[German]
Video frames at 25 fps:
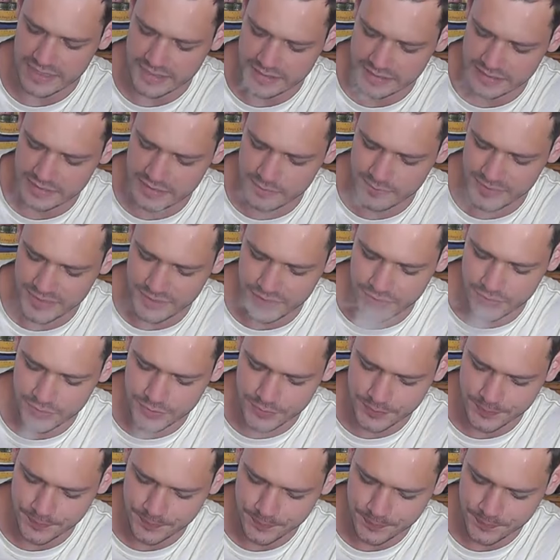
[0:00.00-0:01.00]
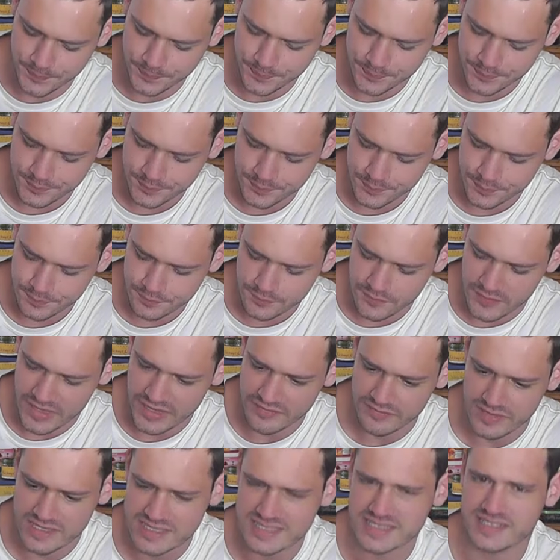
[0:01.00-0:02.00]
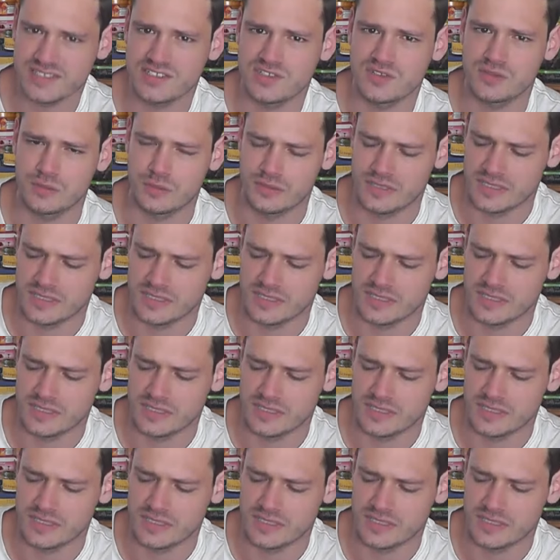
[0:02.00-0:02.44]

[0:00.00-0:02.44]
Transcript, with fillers: angenehmer, weil es halt nicht so